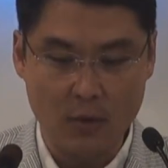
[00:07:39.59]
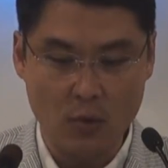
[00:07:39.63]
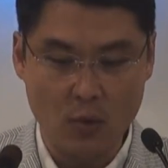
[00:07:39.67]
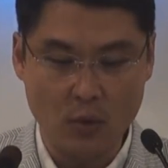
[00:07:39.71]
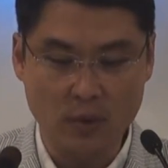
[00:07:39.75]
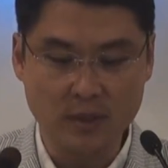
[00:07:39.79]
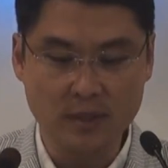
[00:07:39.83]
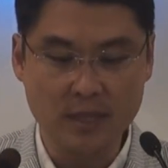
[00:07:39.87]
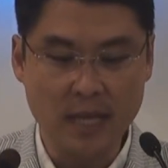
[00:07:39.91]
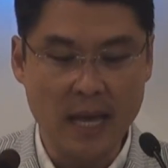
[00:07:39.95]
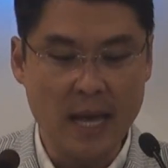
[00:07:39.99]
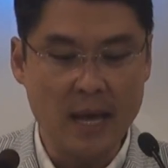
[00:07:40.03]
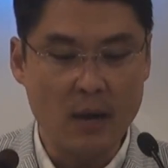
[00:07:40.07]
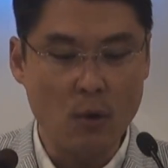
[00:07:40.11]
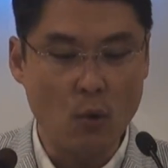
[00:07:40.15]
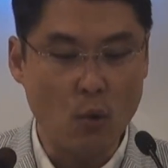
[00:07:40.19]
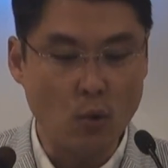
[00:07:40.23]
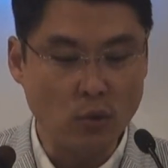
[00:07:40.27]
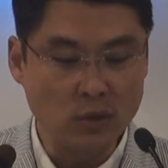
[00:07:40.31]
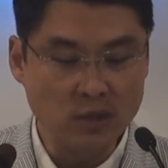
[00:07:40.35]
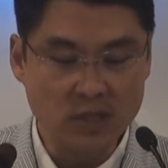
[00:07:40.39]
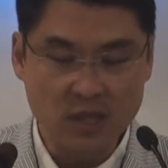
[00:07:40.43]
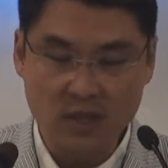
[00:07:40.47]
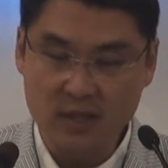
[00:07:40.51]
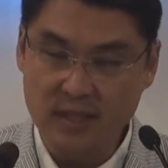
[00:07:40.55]
혹은
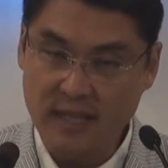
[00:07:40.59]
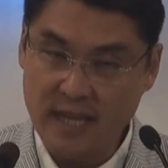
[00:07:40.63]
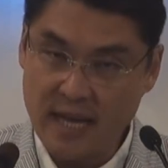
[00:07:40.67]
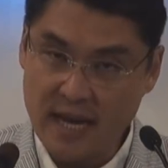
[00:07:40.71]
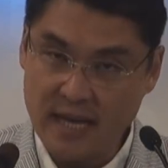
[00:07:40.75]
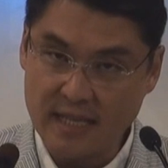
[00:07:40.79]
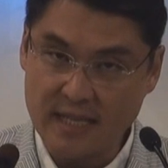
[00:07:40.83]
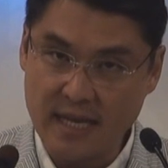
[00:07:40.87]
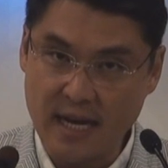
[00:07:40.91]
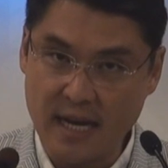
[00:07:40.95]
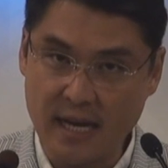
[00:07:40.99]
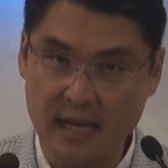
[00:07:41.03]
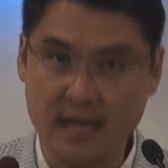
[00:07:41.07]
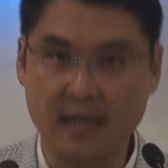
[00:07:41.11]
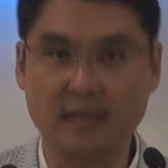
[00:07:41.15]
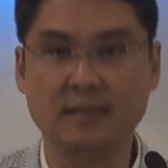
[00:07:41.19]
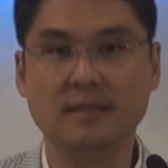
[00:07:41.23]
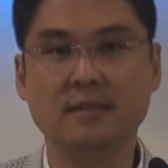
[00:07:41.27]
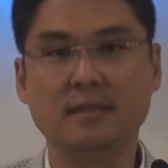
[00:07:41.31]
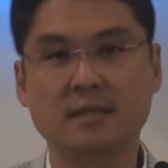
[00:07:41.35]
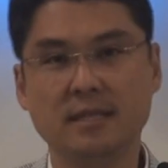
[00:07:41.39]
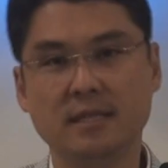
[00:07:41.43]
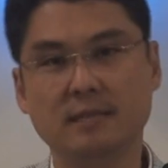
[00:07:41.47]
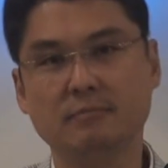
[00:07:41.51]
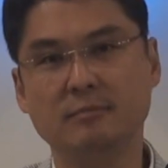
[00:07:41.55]
온전케
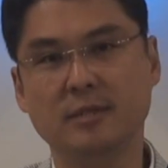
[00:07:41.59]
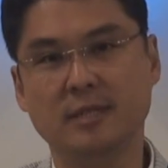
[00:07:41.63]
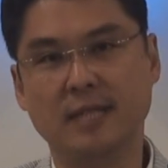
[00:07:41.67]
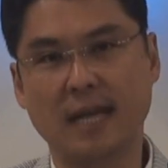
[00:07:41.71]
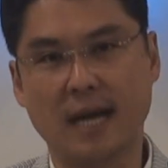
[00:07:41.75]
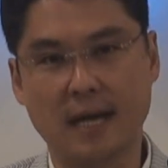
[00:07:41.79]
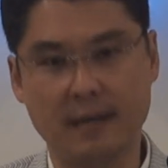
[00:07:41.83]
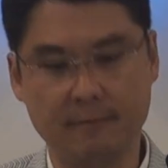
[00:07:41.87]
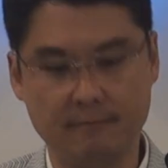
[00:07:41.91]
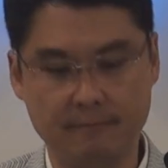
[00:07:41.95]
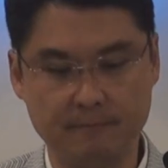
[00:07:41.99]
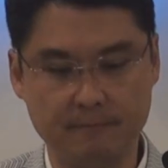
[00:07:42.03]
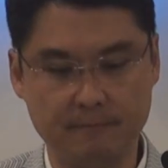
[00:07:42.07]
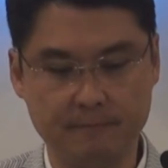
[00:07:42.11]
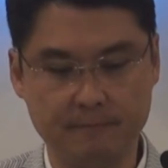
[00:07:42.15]
하다라는 뜻입니다.